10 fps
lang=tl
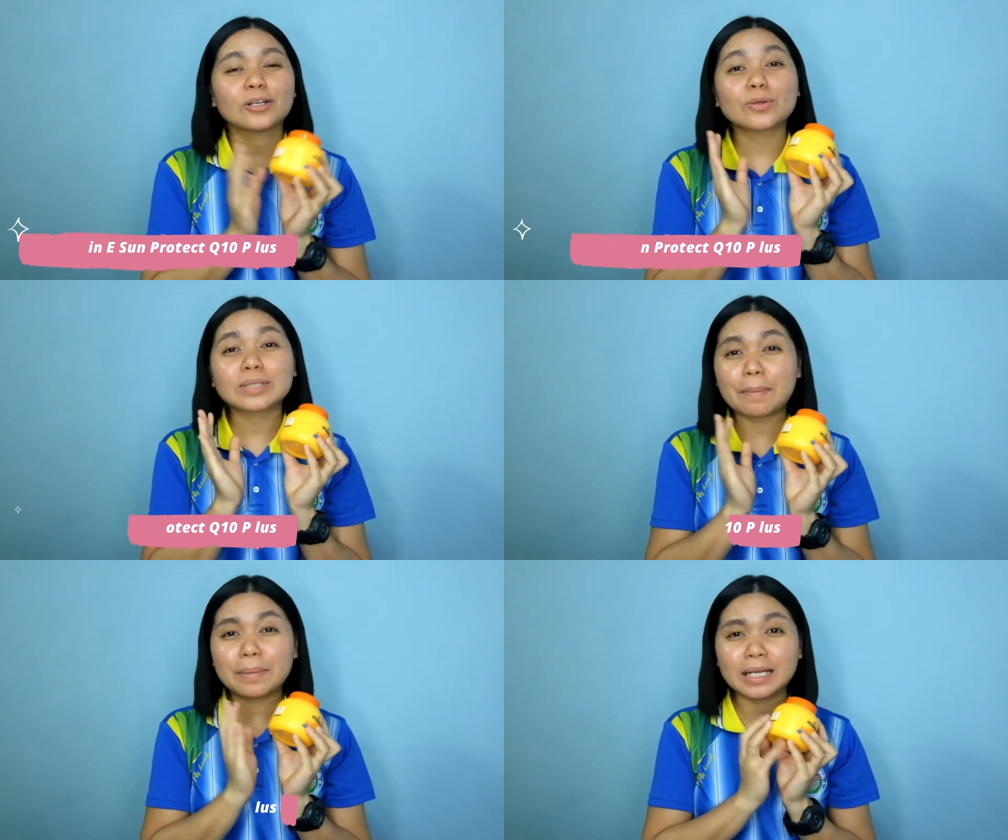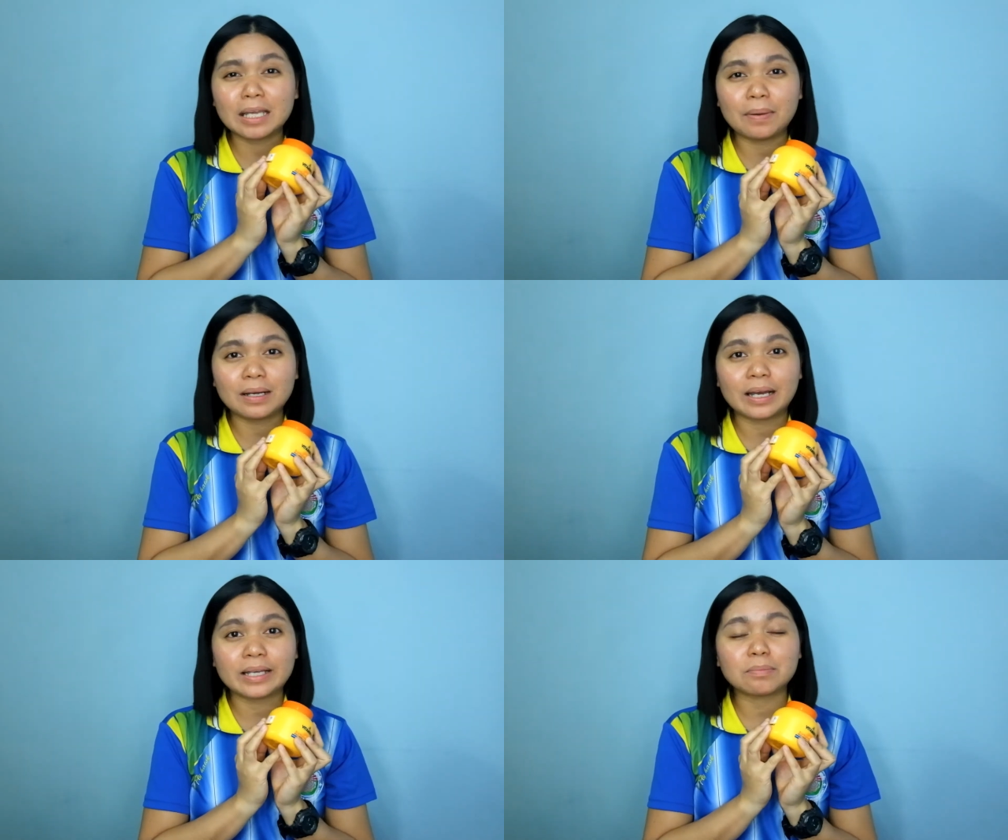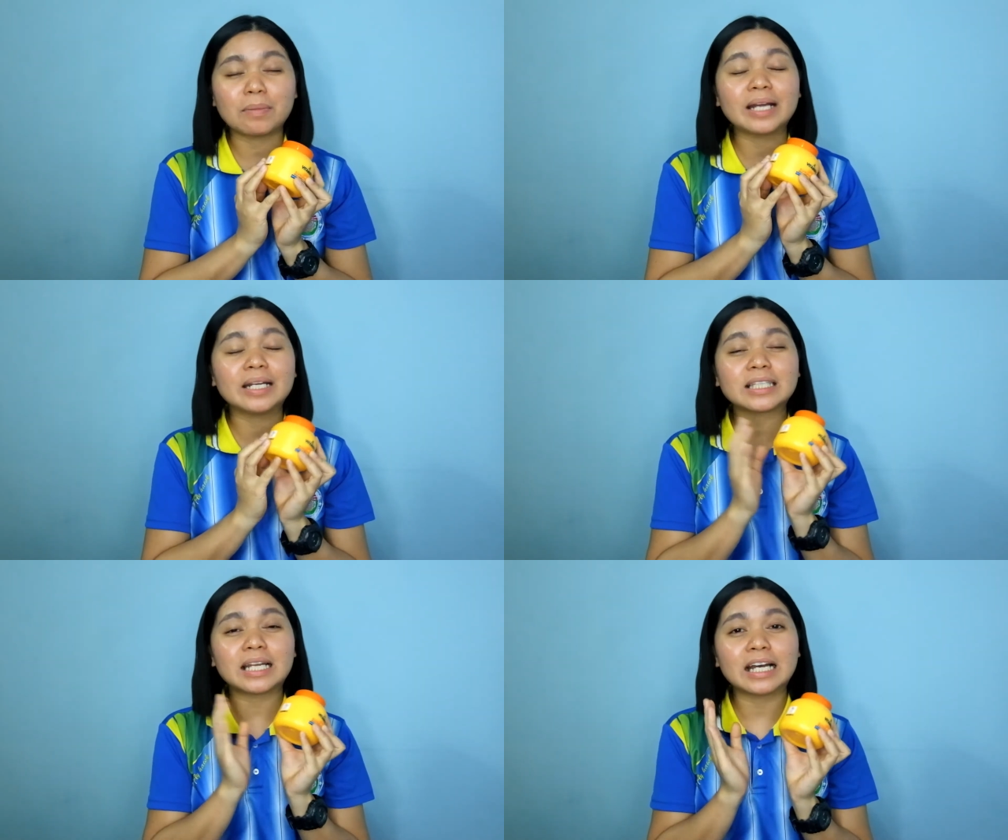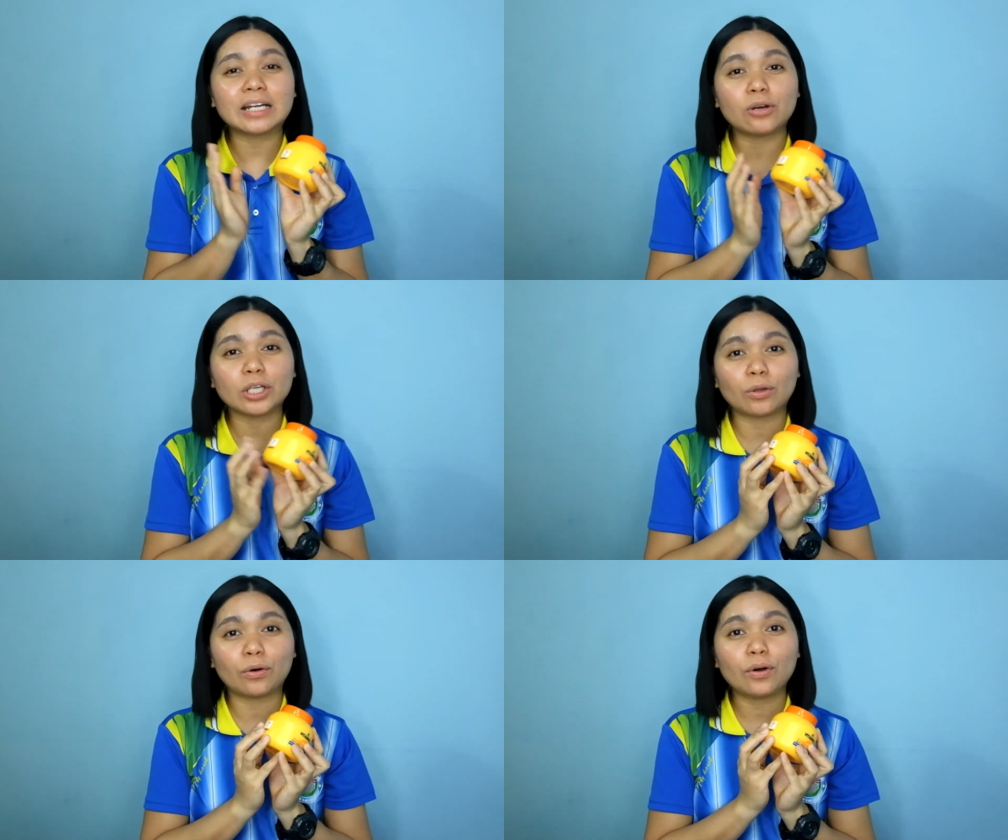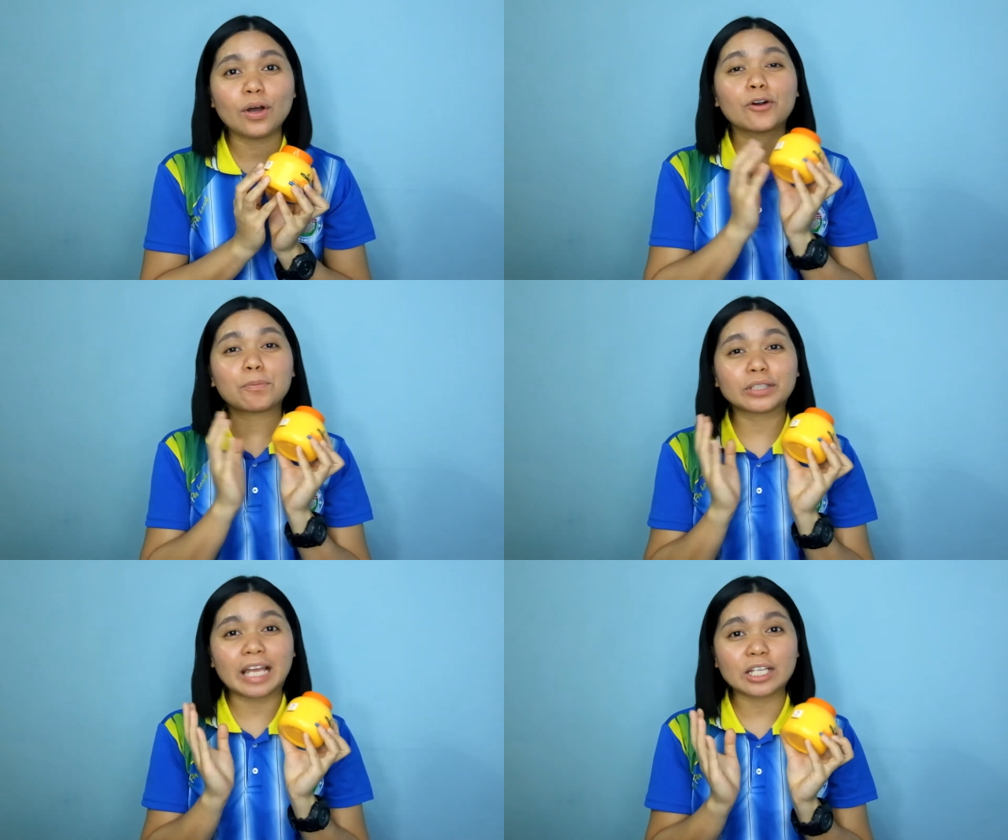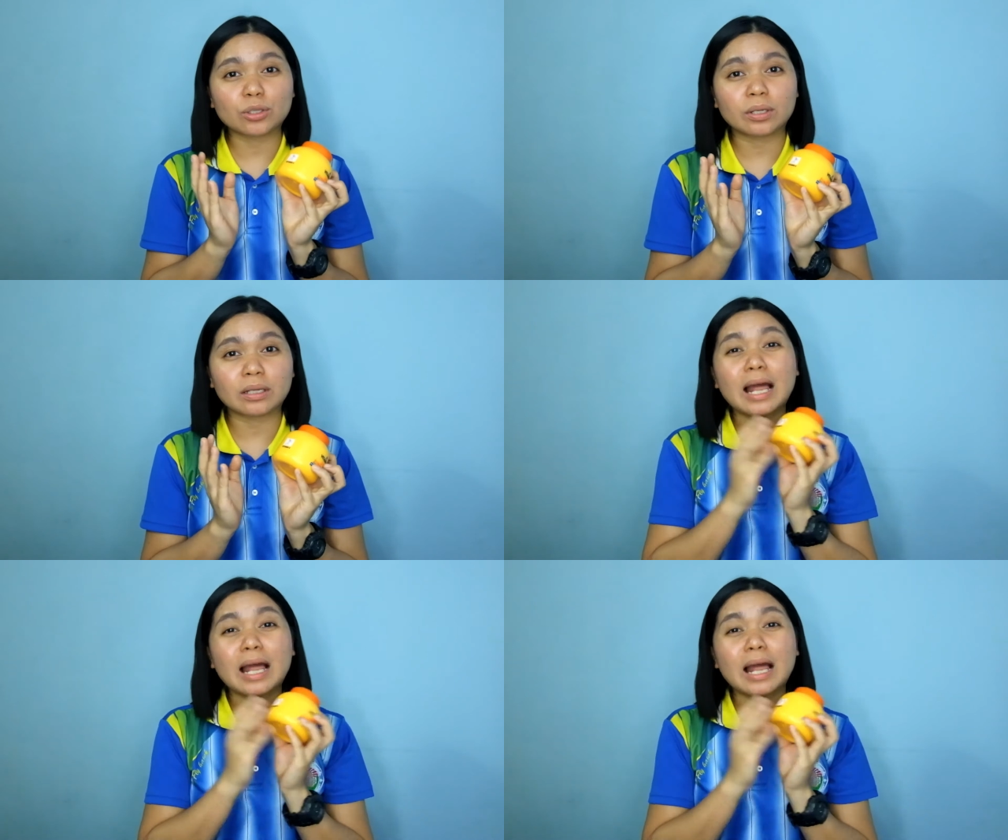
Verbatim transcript: So sabi ng iba guys, maganda talaga daw ito for protection.